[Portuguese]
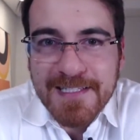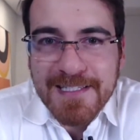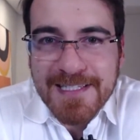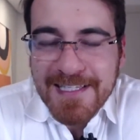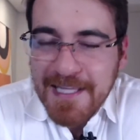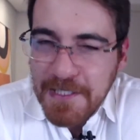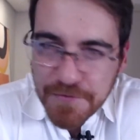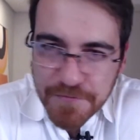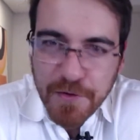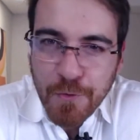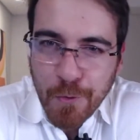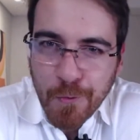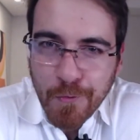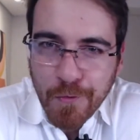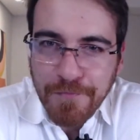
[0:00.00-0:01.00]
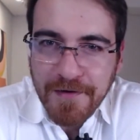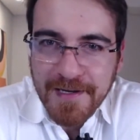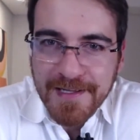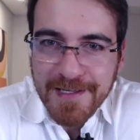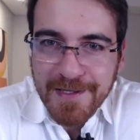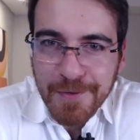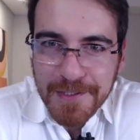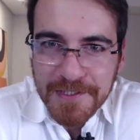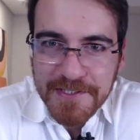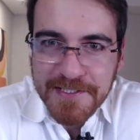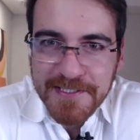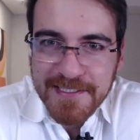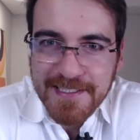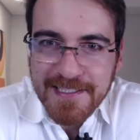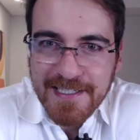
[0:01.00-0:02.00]
se identificou com o que eu falei aqui
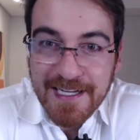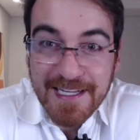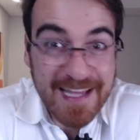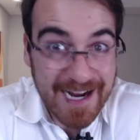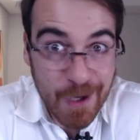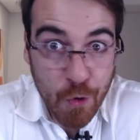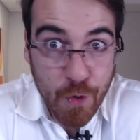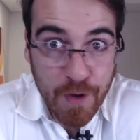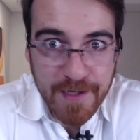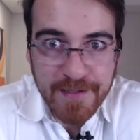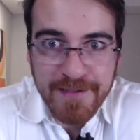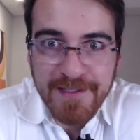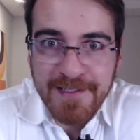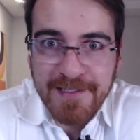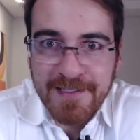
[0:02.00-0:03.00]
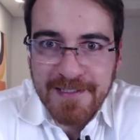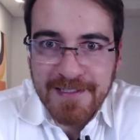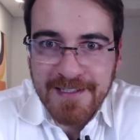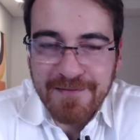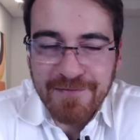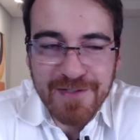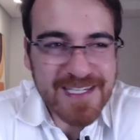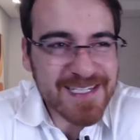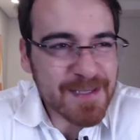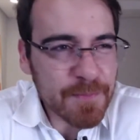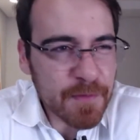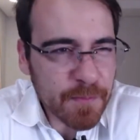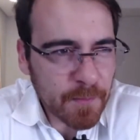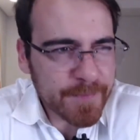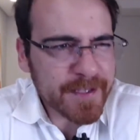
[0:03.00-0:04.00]
hoje, aqui agora, que você
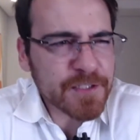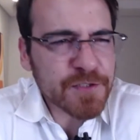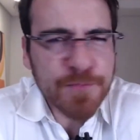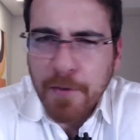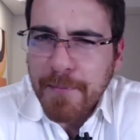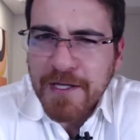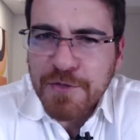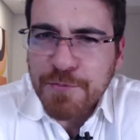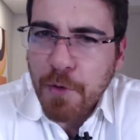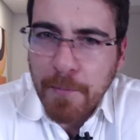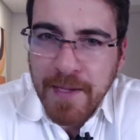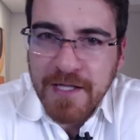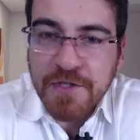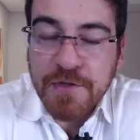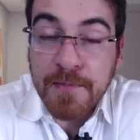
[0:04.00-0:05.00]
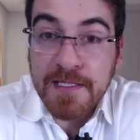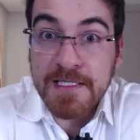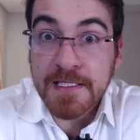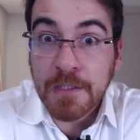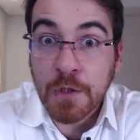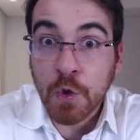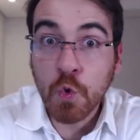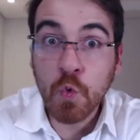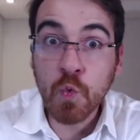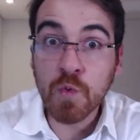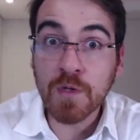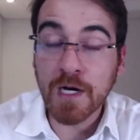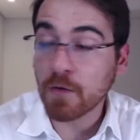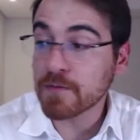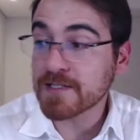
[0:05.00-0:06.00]
sempre promete, promete, promete, mas
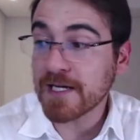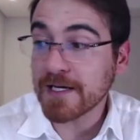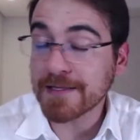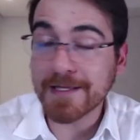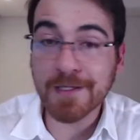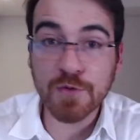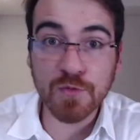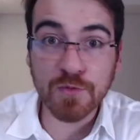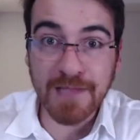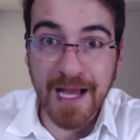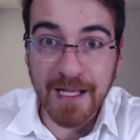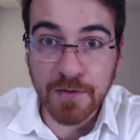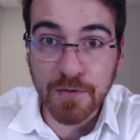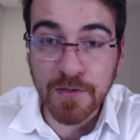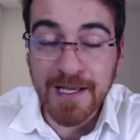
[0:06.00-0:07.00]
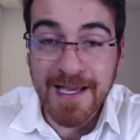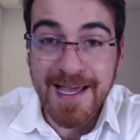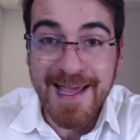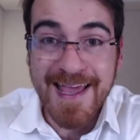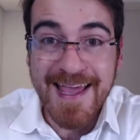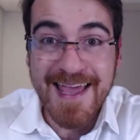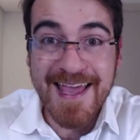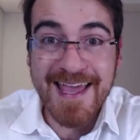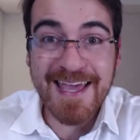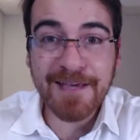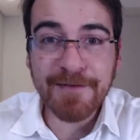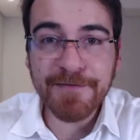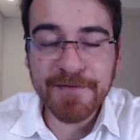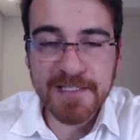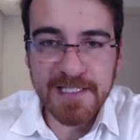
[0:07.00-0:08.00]
nunca consegue ter resultado
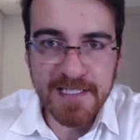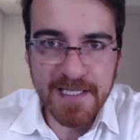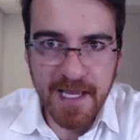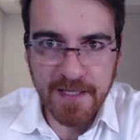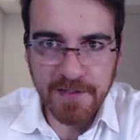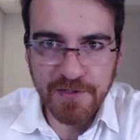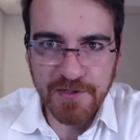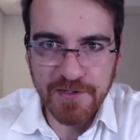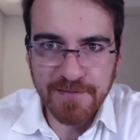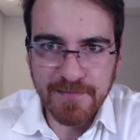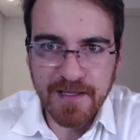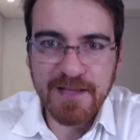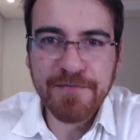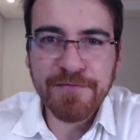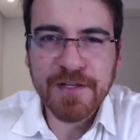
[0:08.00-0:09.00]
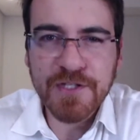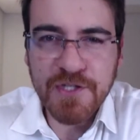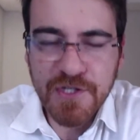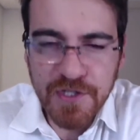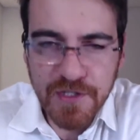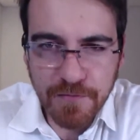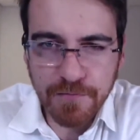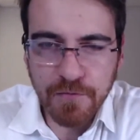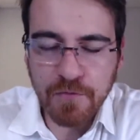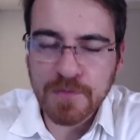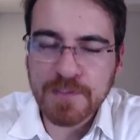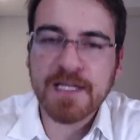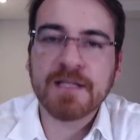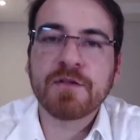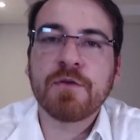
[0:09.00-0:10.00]
eficiente, efetivo,
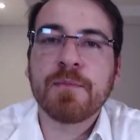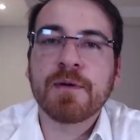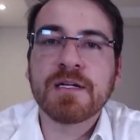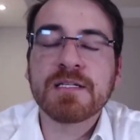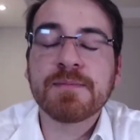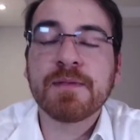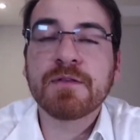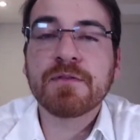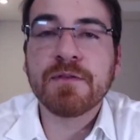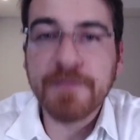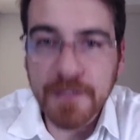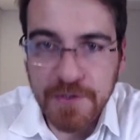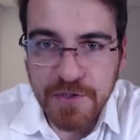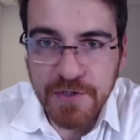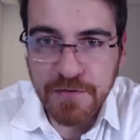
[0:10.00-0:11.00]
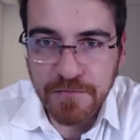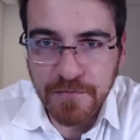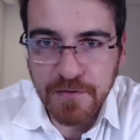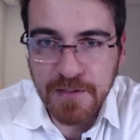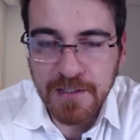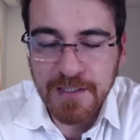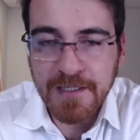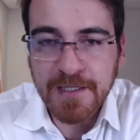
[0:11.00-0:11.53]
consegue ter um emagrecimento definitivo,